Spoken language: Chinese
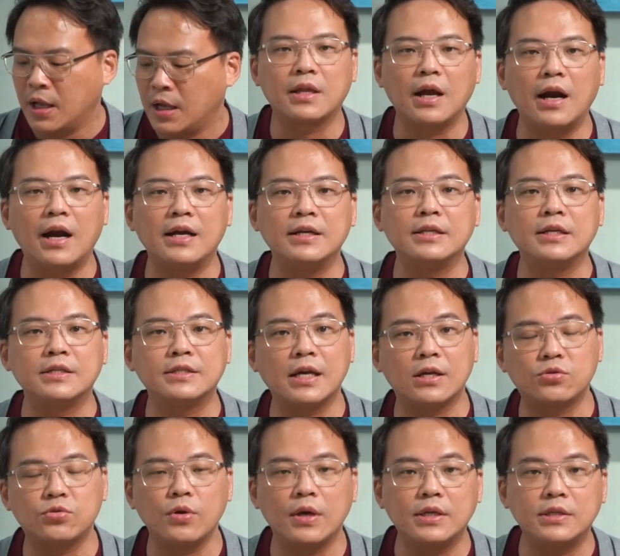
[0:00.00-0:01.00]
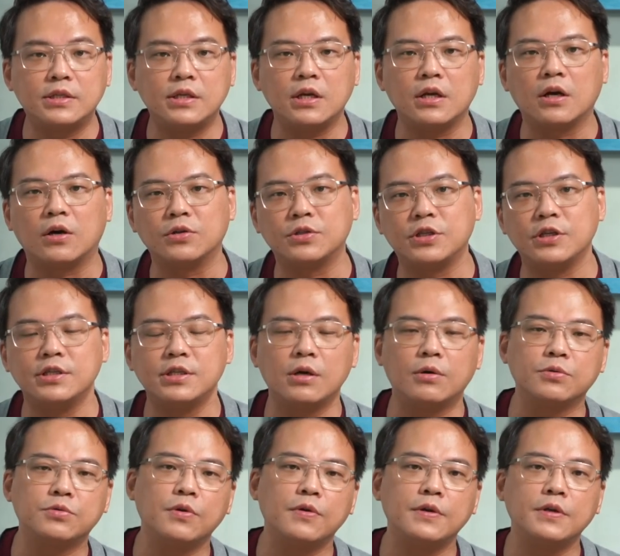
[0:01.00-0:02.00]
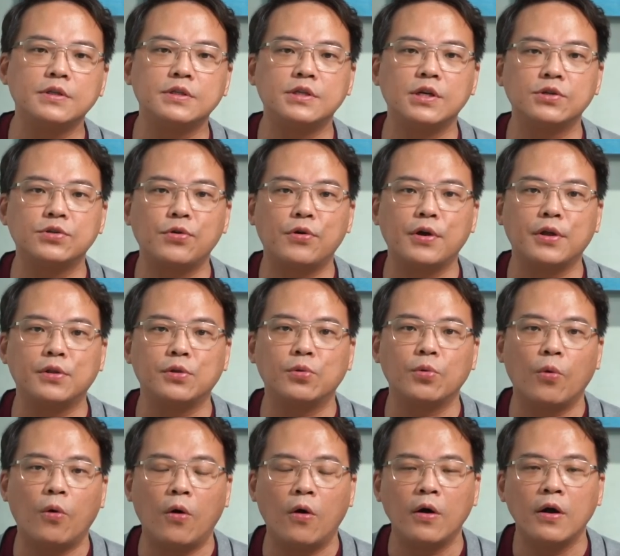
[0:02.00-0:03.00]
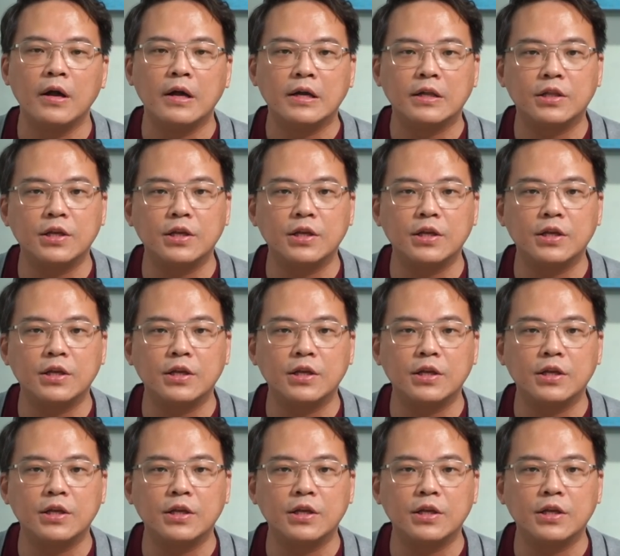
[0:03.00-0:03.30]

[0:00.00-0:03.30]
当然呢，在最近哦，其实像我最近接受很多